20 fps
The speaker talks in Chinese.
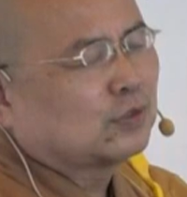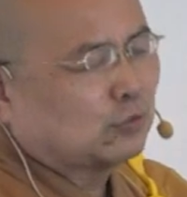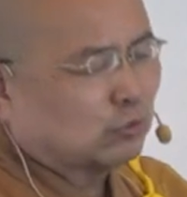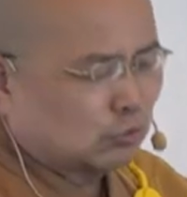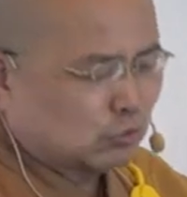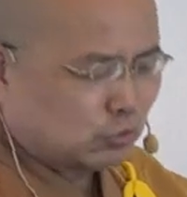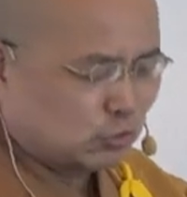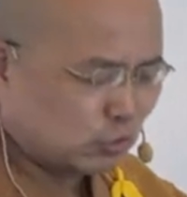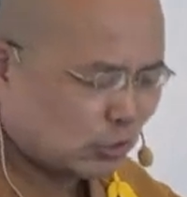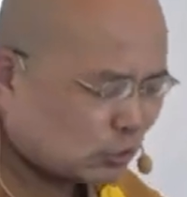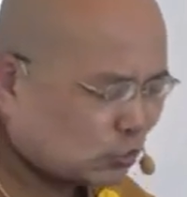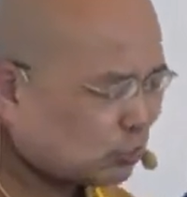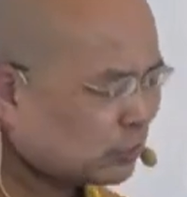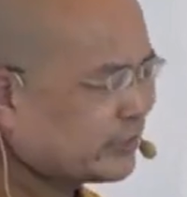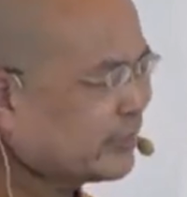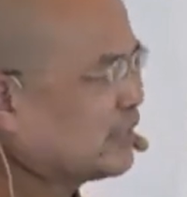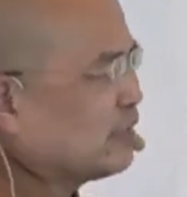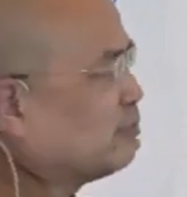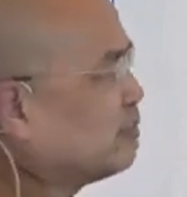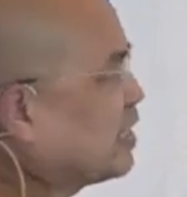苦最初
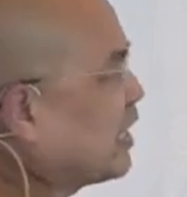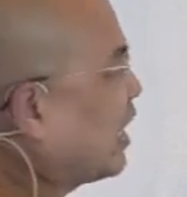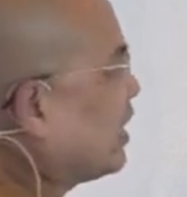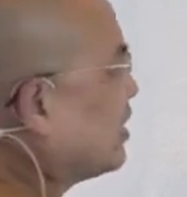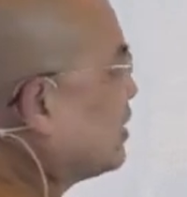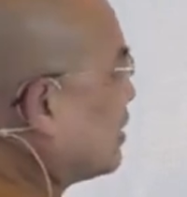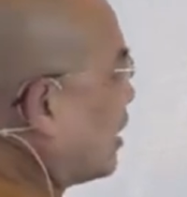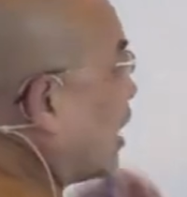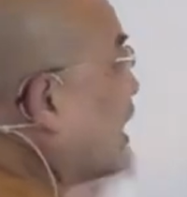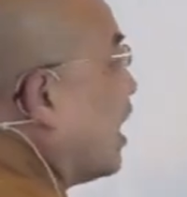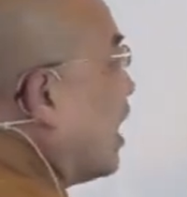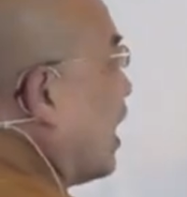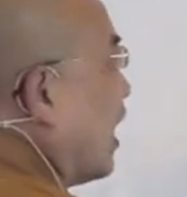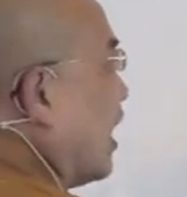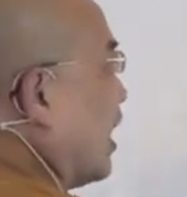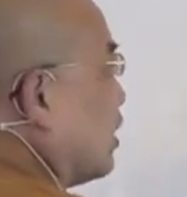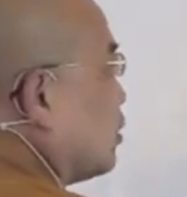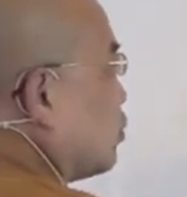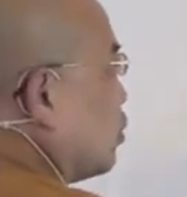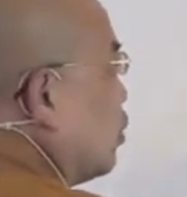是怎么来的了
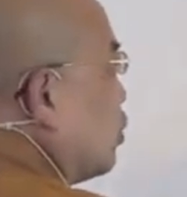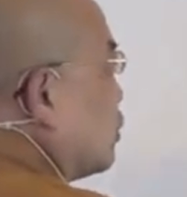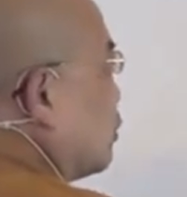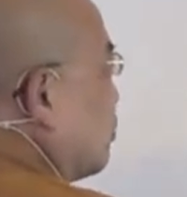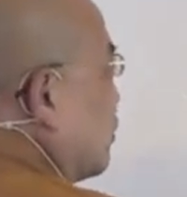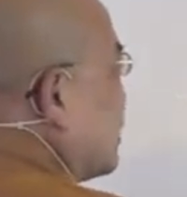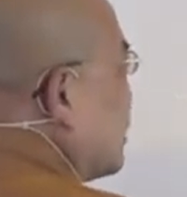啊？最后怎